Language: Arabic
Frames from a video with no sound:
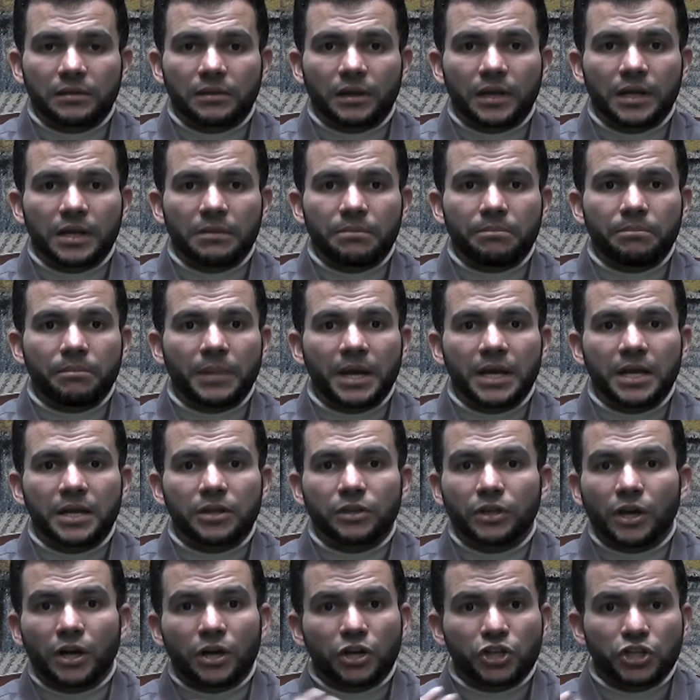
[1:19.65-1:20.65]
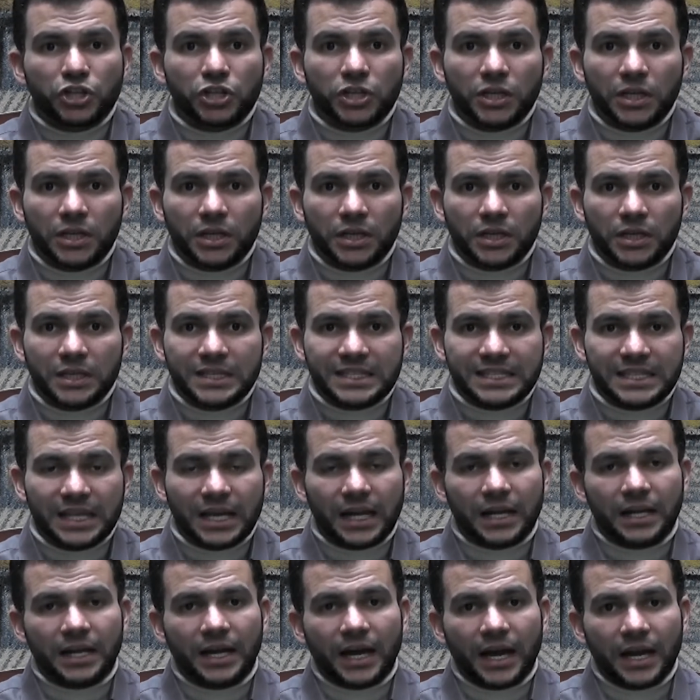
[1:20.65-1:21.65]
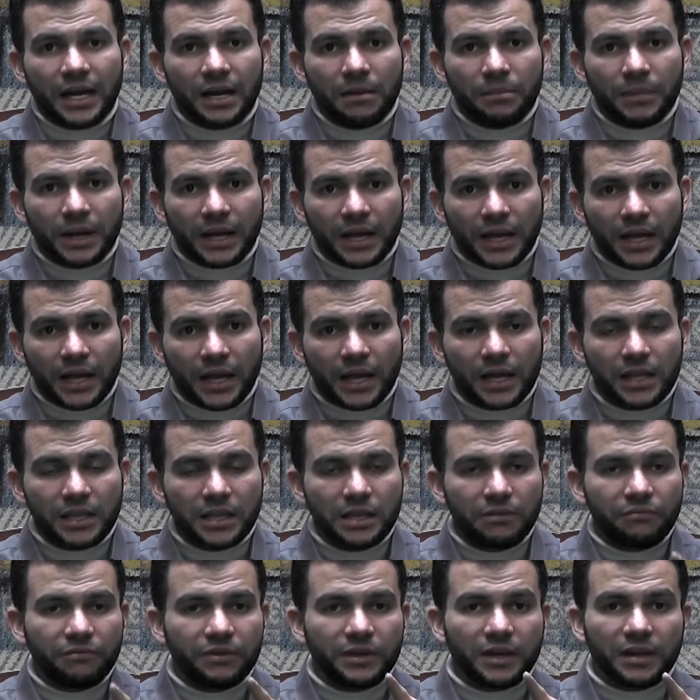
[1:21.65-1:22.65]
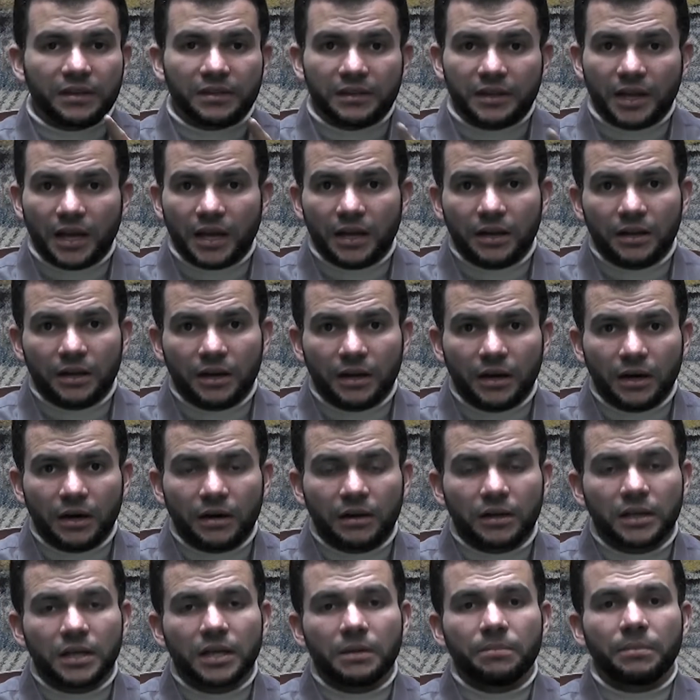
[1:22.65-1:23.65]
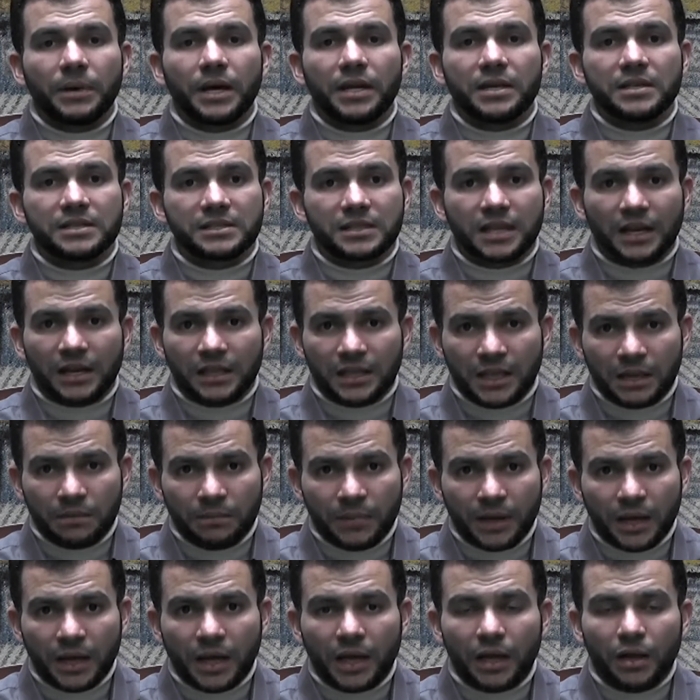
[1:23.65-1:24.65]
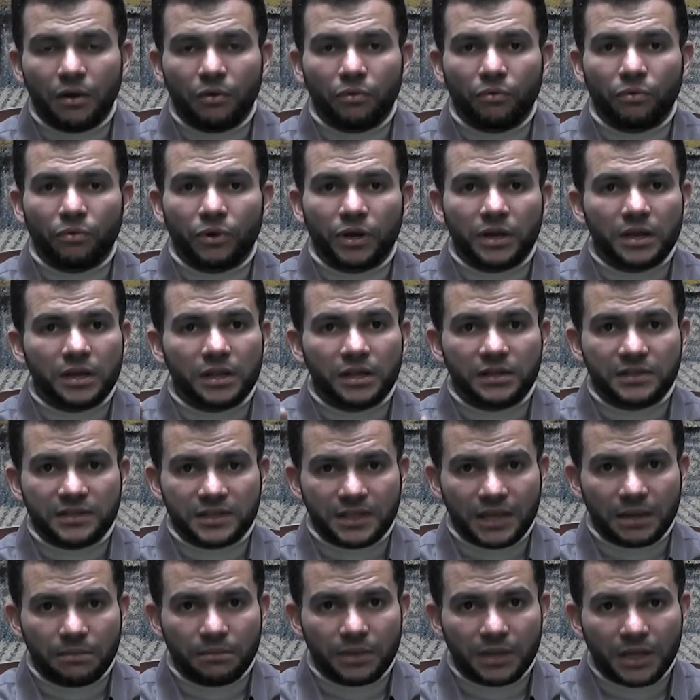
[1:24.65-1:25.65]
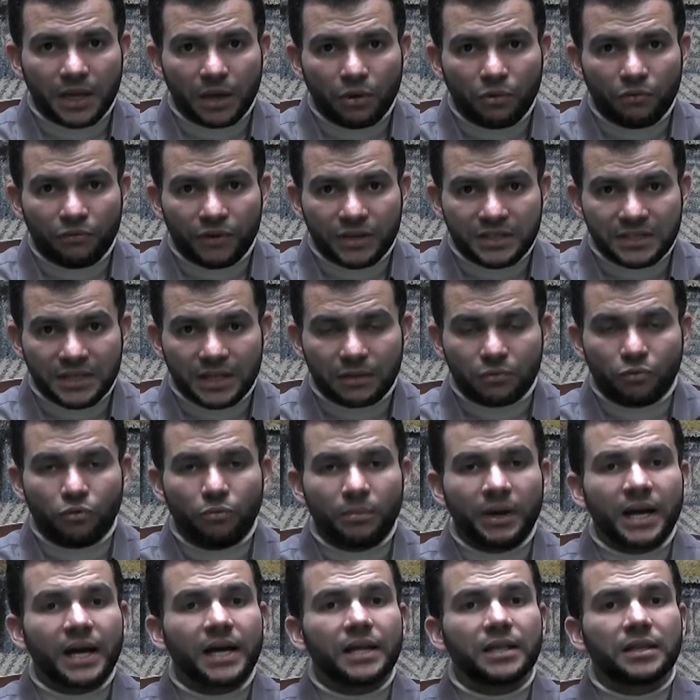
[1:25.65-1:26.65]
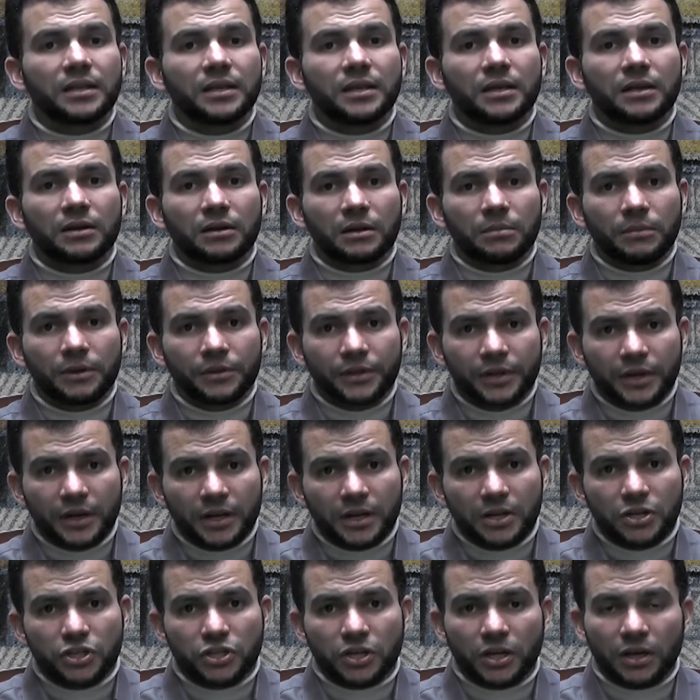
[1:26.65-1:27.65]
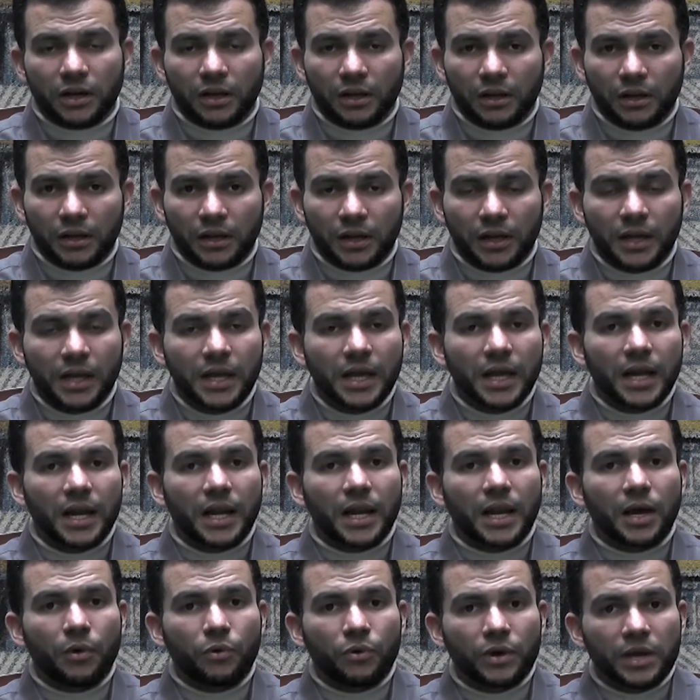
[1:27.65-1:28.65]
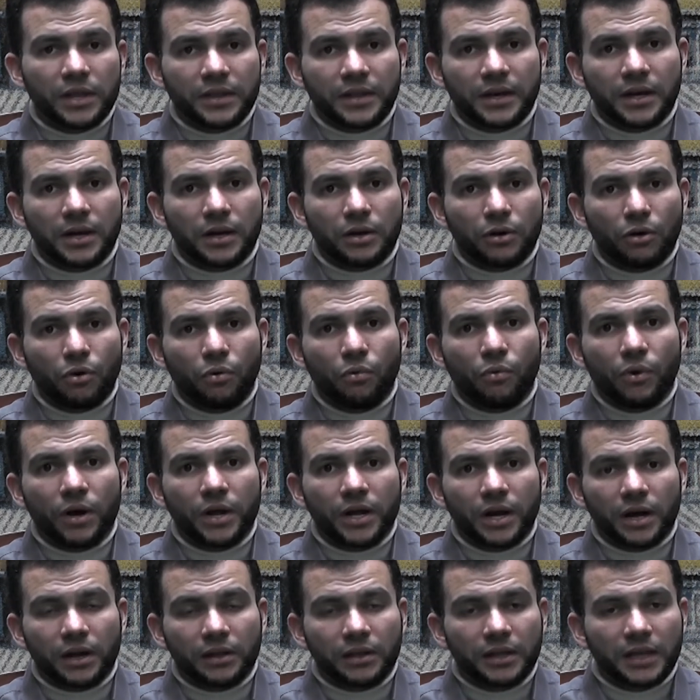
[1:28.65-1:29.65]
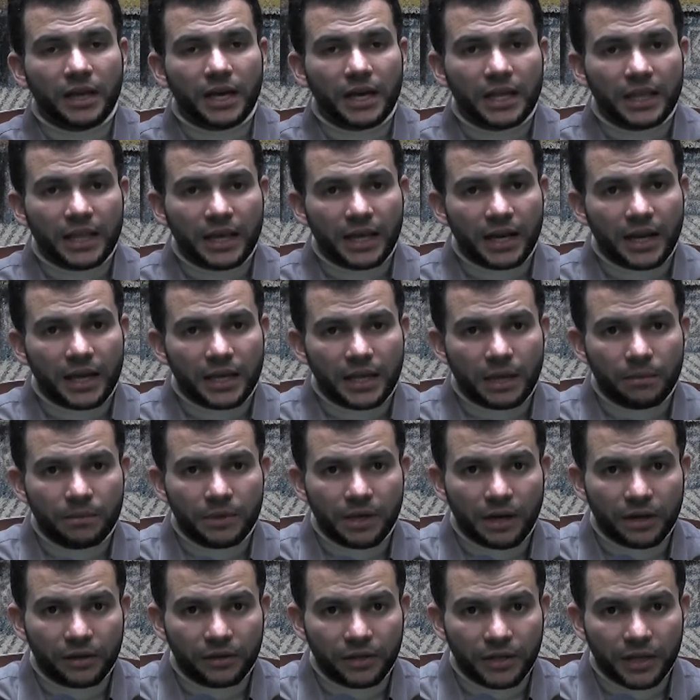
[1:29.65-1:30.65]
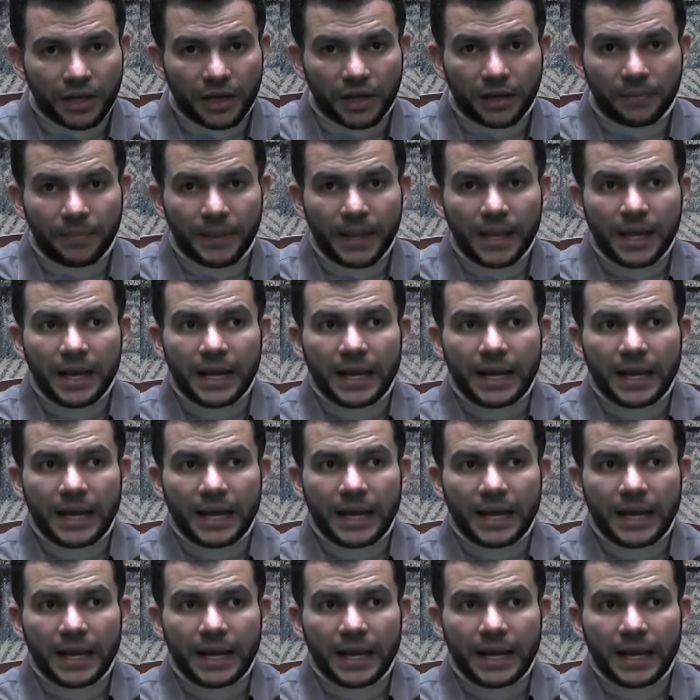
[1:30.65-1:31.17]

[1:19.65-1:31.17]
طيب ما يقدرش يستغنى عن البخاخة دي في أثناء النهار يبقى يستخدمها وكده الصيام بتاعه فسد وبعد رمضان إن شاء الله لو قدر إن هو يقضي هذه الأيام يقضيها